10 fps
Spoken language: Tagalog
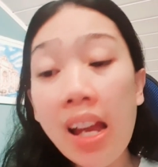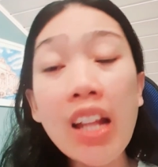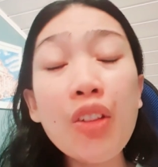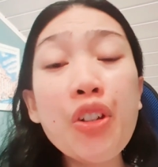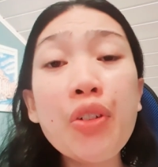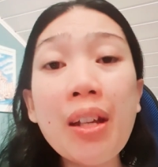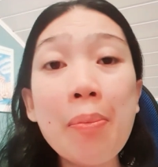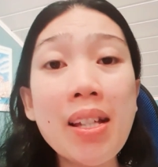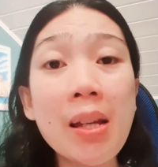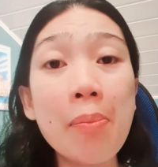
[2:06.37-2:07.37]
Ito yung
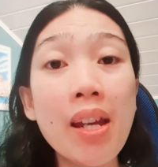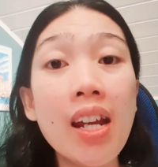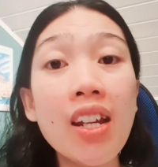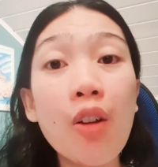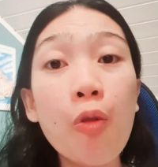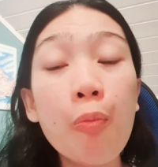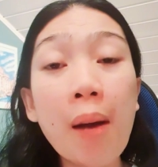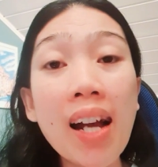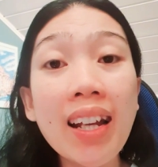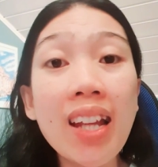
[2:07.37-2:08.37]
ibig sabihin na kung
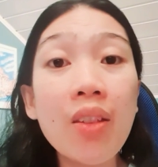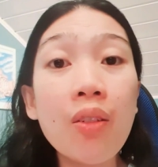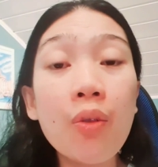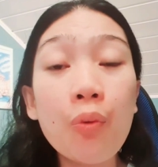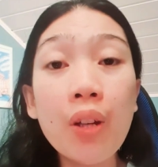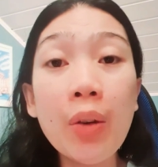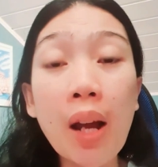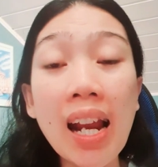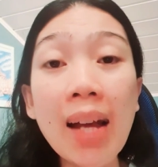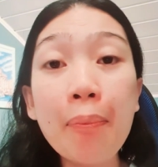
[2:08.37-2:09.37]
bakit
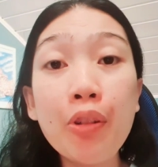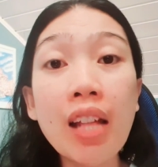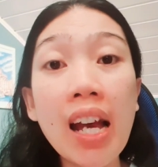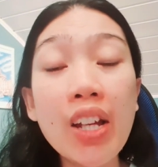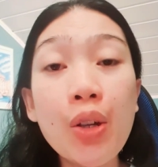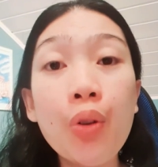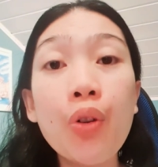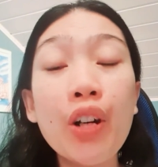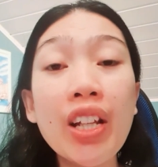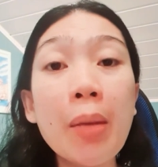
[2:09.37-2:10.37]
hiwala po tayong
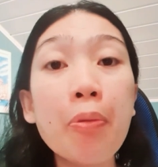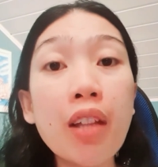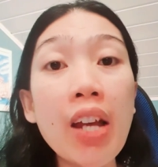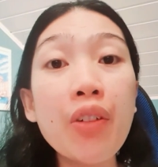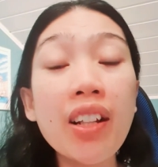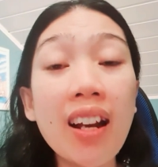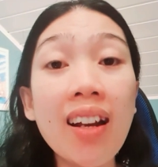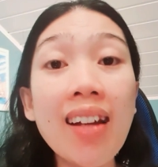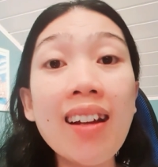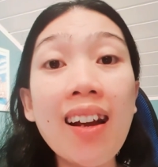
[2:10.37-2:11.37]
or hindi po tayo
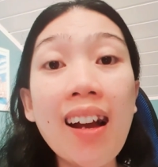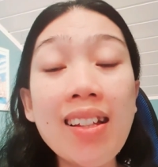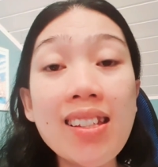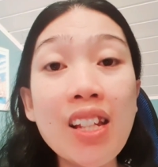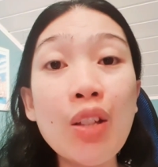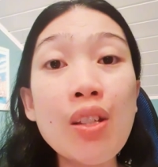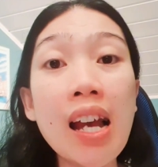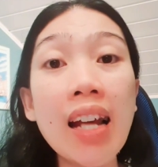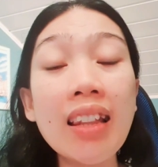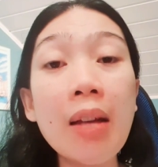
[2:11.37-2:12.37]
nagraran ng ads dito
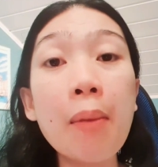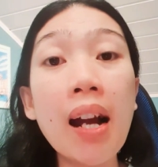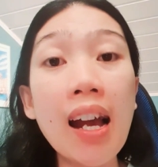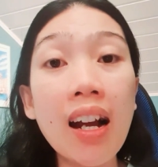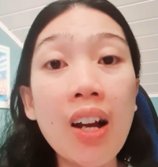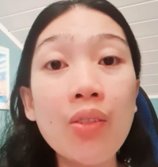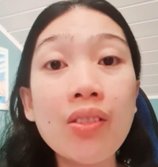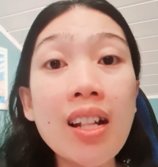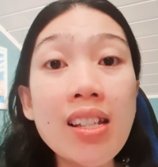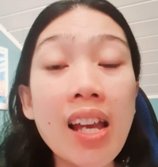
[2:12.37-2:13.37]
sa ating mga account
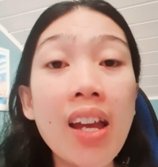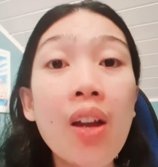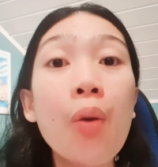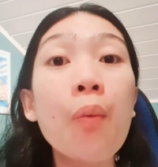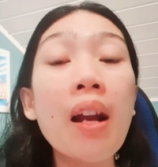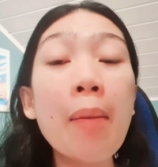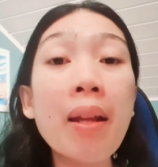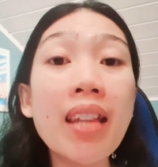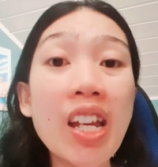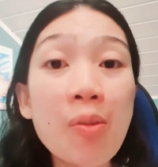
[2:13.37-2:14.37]
kasi wala man
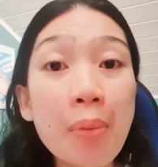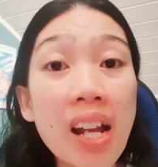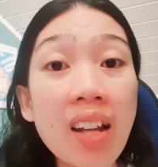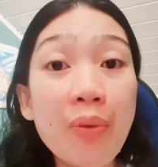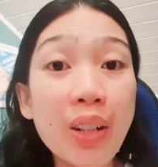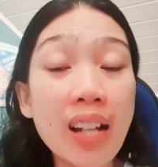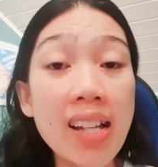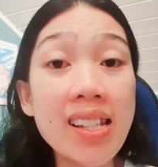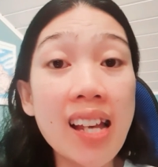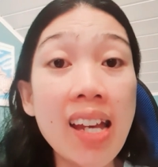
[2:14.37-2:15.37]
tayong
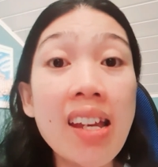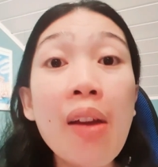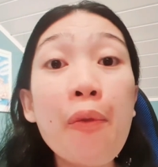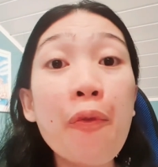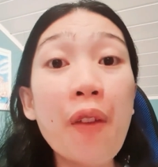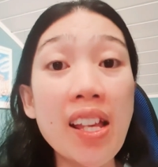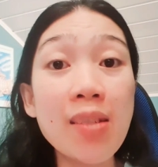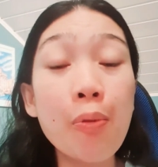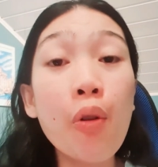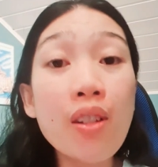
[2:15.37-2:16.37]
pina-advertise kay
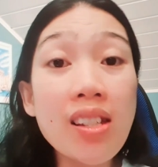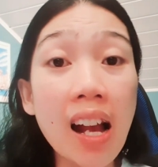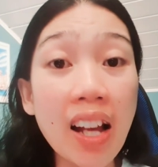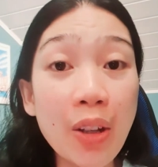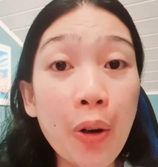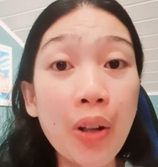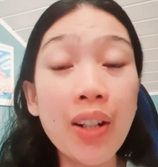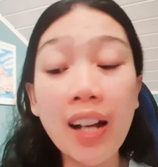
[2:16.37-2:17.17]
Facebook sa ngayon.